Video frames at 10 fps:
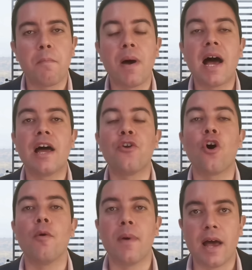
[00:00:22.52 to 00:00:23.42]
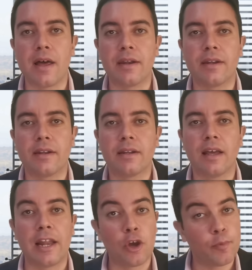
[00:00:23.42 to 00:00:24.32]
مع نعمان
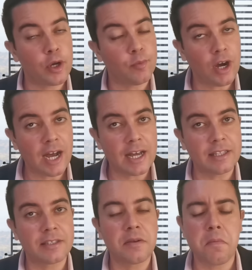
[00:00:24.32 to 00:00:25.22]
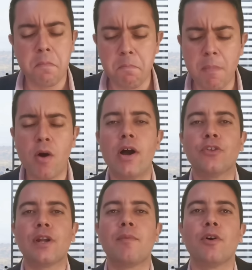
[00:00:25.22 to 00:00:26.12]
اليوم يوم أحد
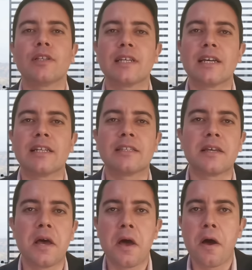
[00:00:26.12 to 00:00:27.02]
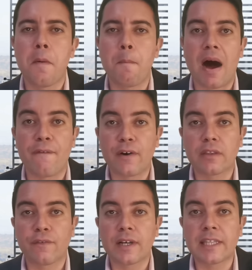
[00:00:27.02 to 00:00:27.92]
موعدنا المعتاد مع
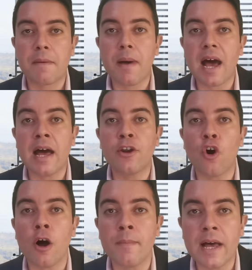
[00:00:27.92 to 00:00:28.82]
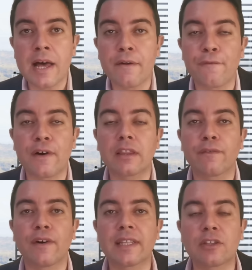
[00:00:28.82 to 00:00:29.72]
فضفضة مع نعمان
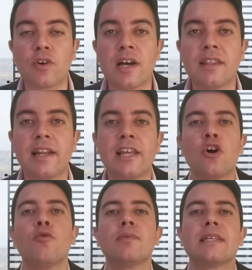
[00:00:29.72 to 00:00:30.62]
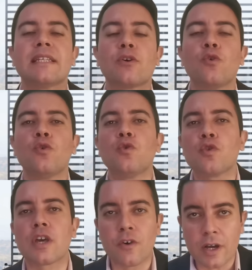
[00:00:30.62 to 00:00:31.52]
فضفضة هذا اليوم ستكون
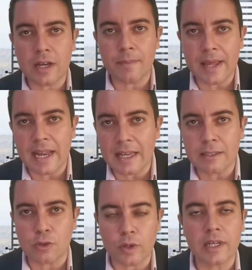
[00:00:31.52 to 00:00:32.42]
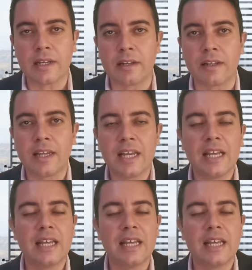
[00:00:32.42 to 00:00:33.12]
جوابا عن سؤال